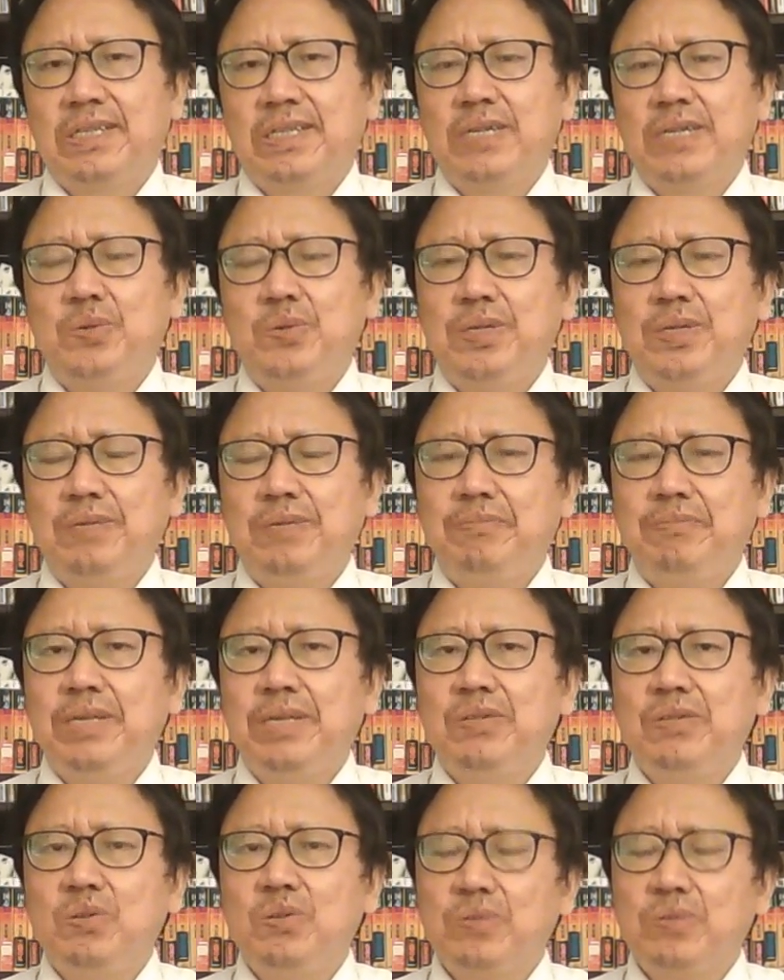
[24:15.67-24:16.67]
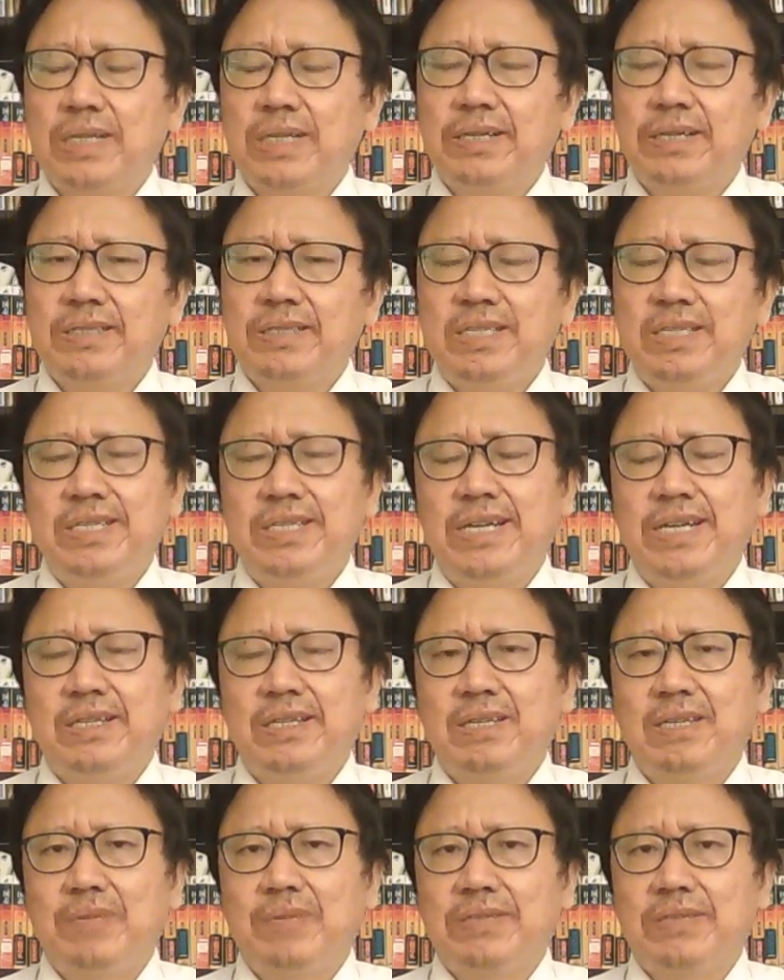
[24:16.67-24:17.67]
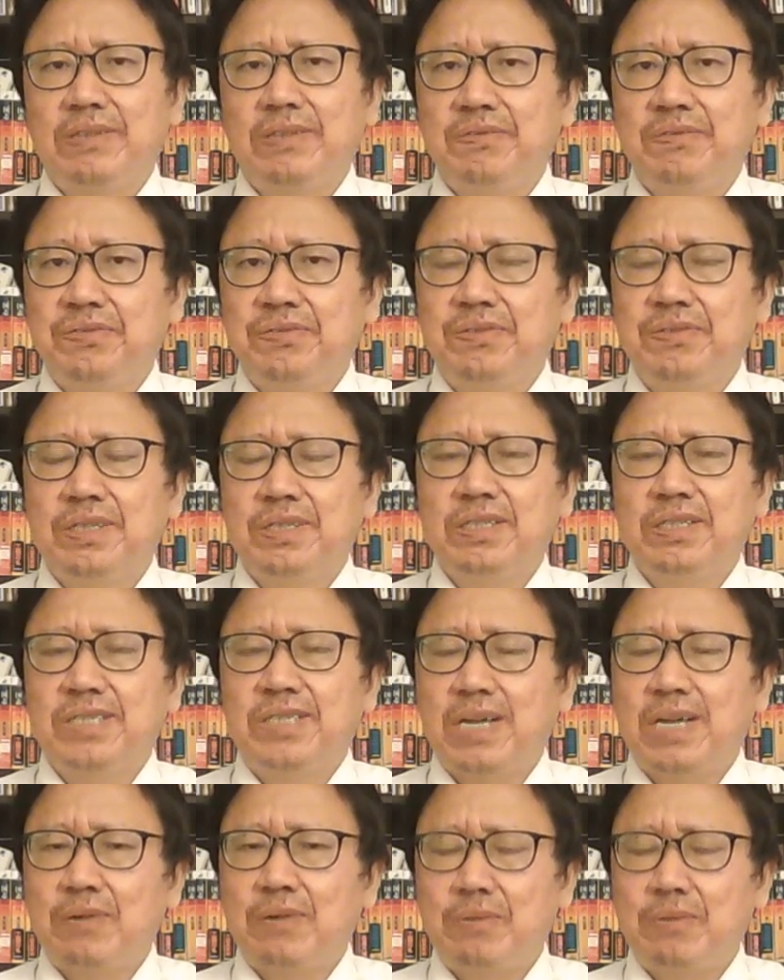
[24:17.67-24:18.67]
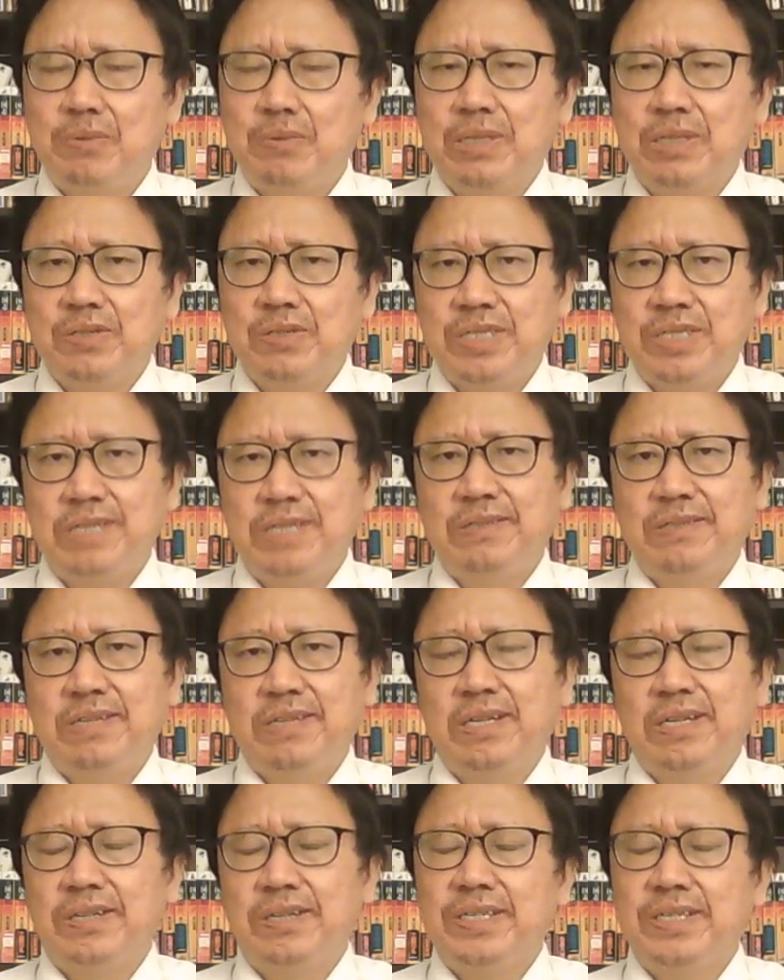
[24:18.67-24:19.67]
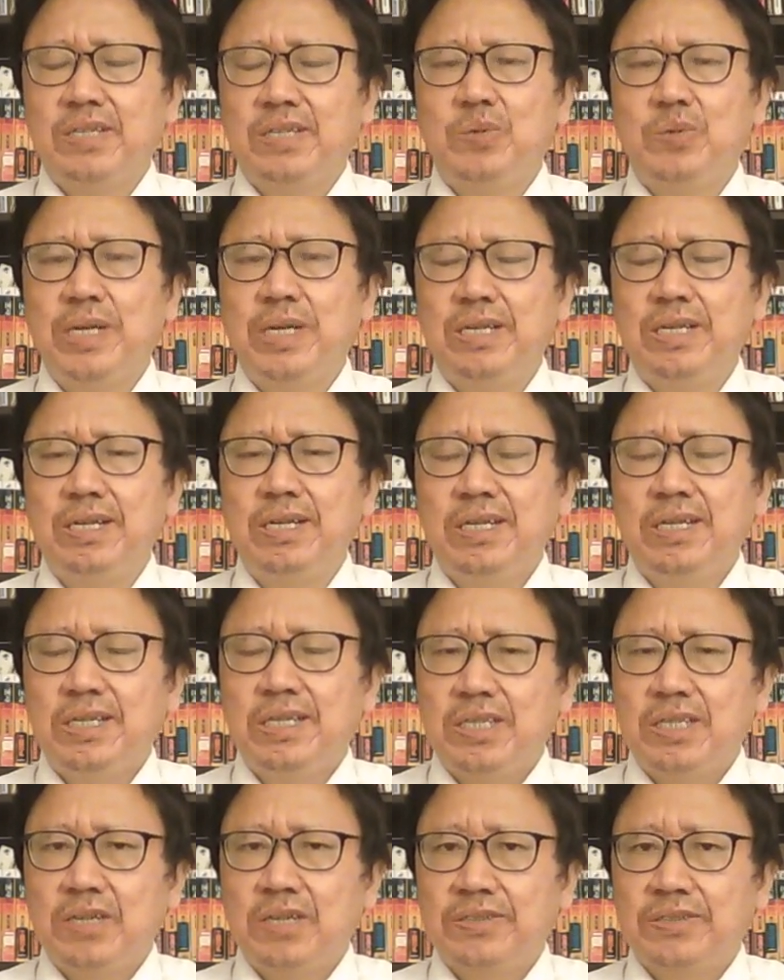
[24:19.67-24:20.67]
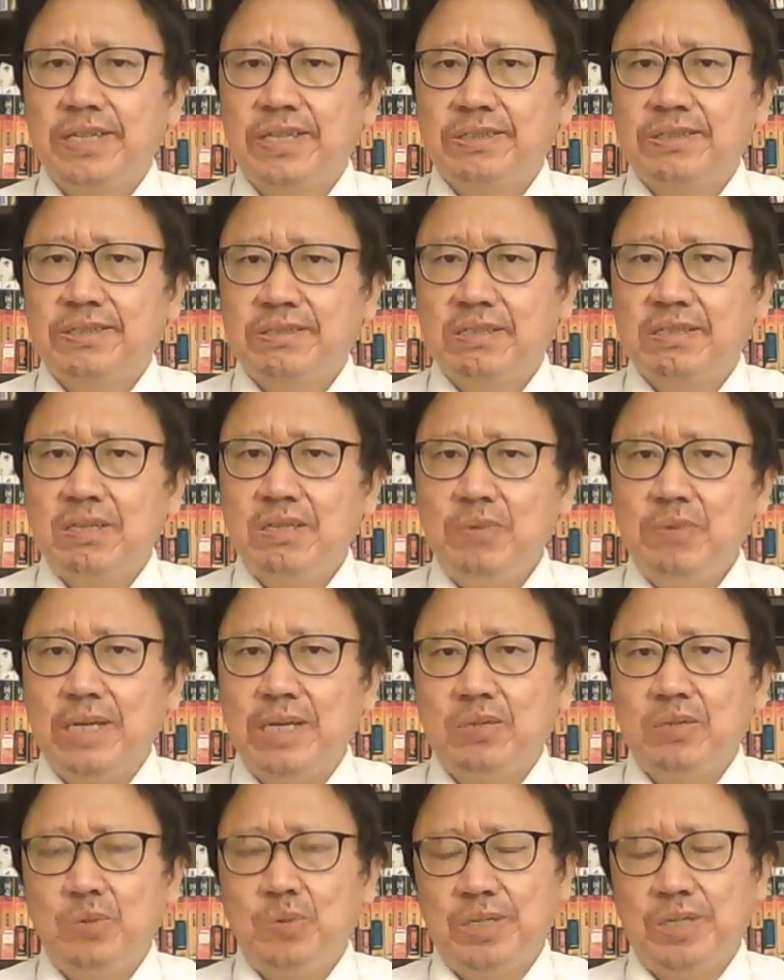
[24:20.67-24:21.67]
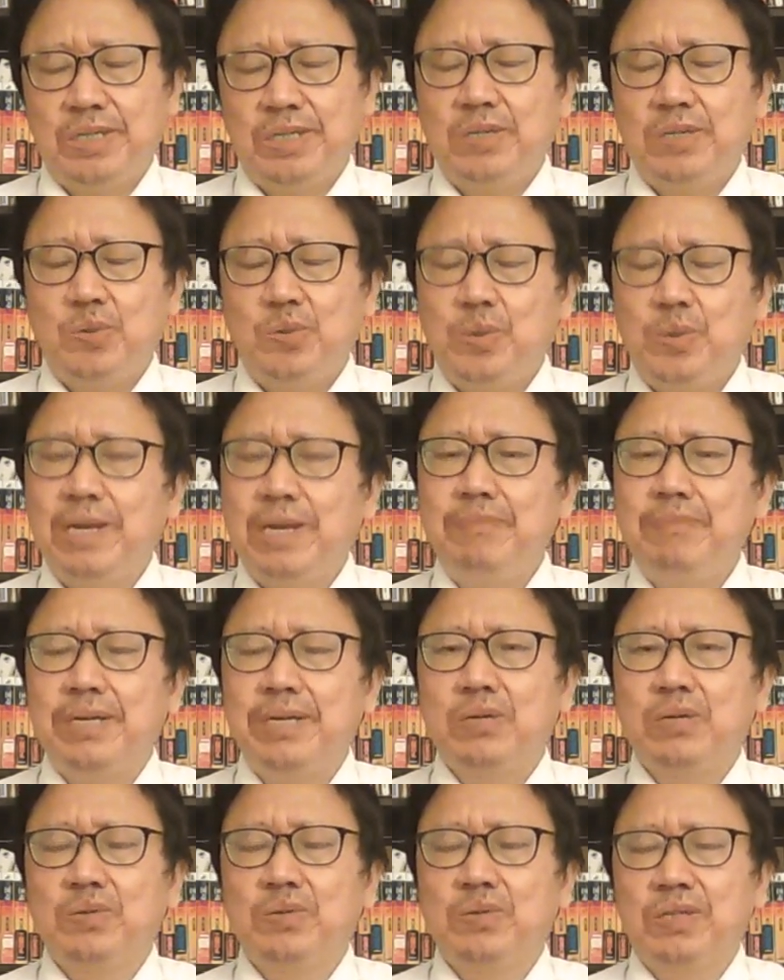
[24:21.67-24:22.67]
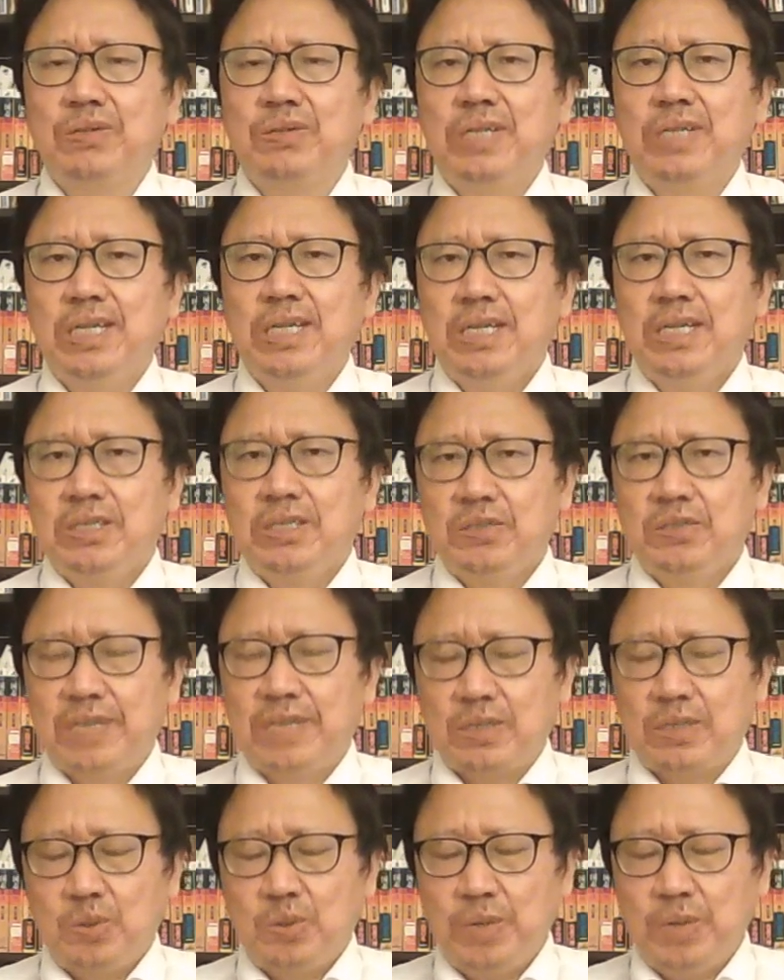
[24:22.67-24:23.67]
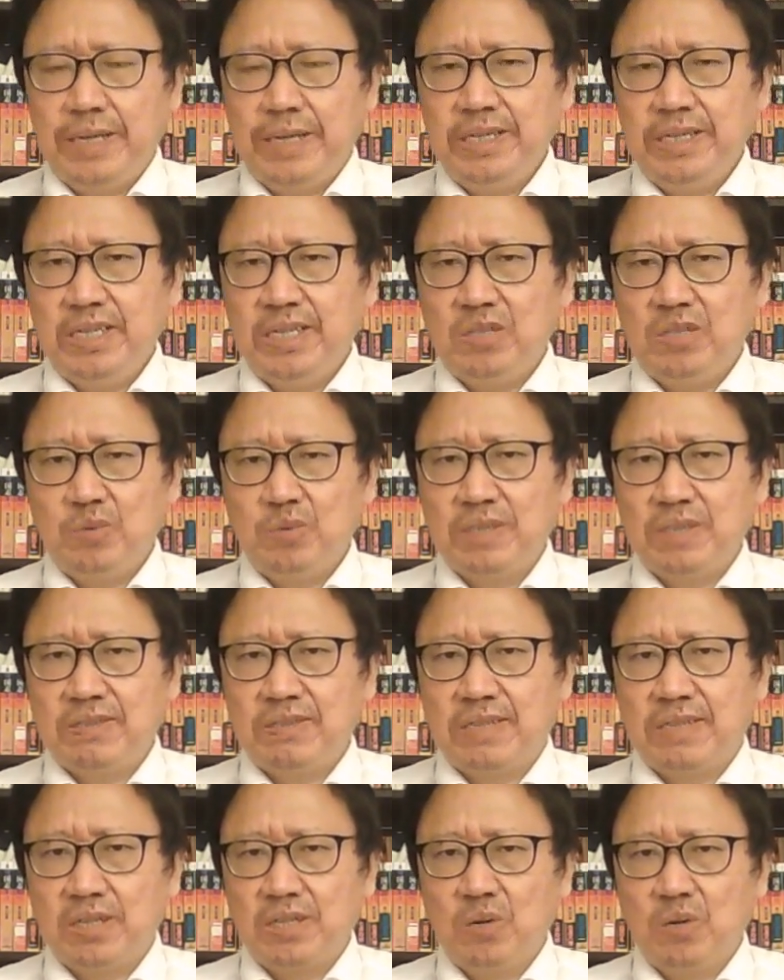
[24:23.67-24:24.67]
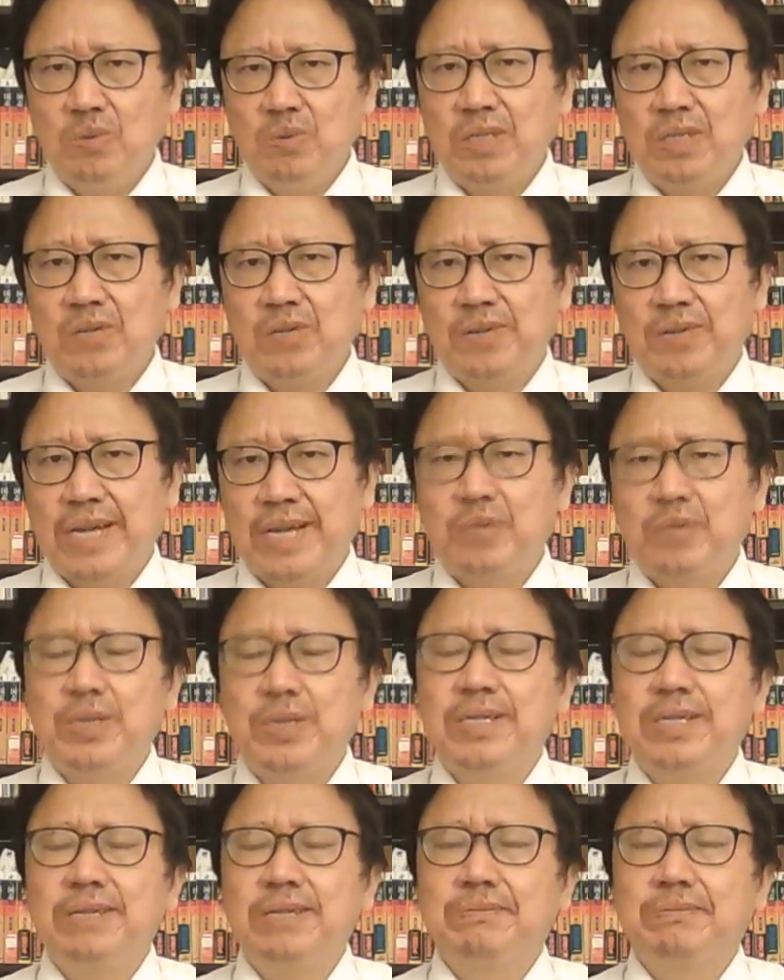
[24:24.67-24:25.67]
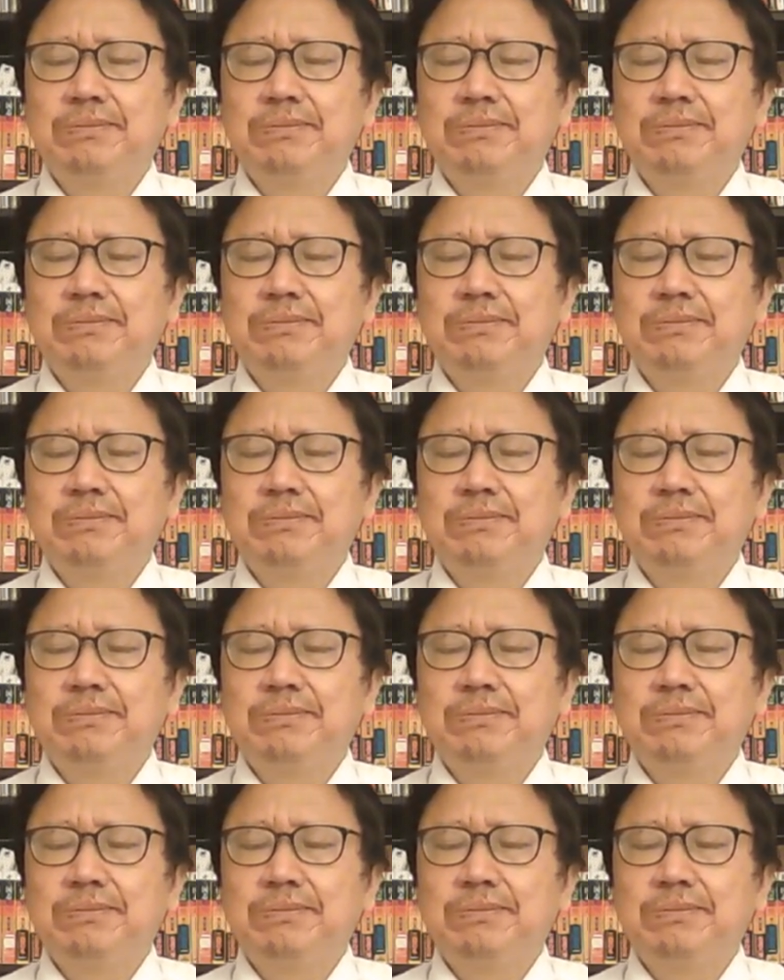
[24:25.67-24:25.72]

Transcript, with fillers: 根据民众的意见，那么政府和相关部门就形成了一个决议，要在十一月举行全民公投，就让全体瑞士人公投来决定，